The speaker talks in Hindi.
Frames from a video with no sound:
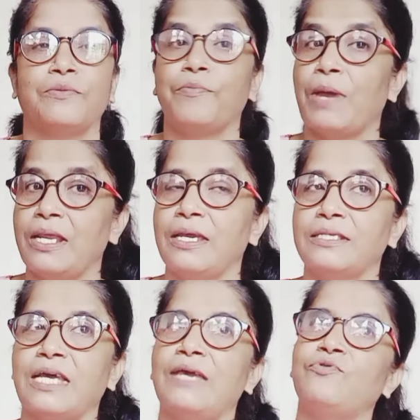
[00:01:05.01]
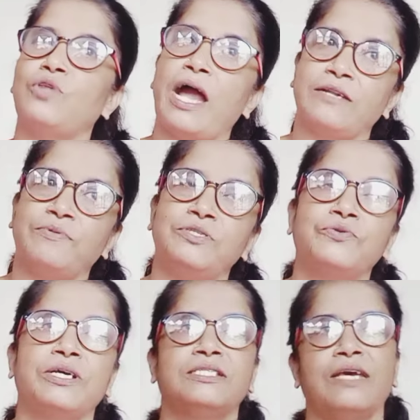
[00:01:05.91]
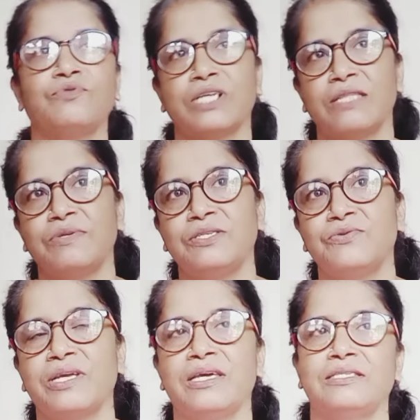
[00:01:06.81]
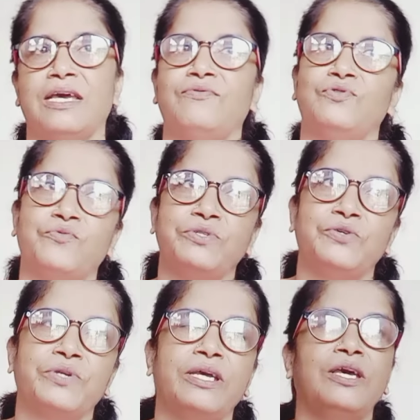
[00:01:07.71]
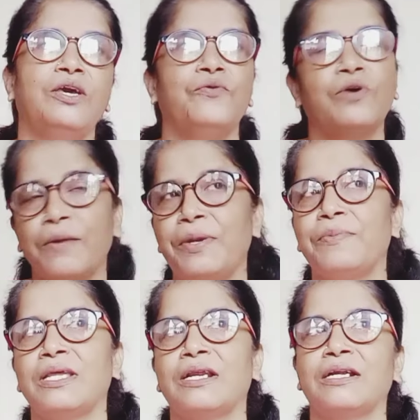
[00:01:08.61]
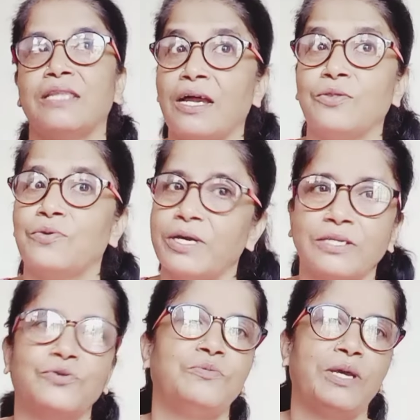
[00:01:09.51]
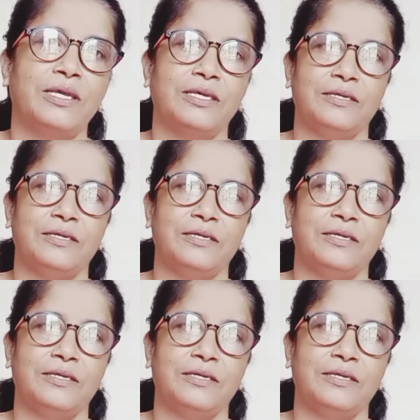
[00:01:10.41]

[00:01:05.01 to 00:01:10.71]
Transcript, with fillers: पहले चाहे वो आठ बजे उठे चाहे वो सात बजे उठे चाहे वो नौ बजे उठे वो कपड़े बदल कर नहा धोकर रसोई में आई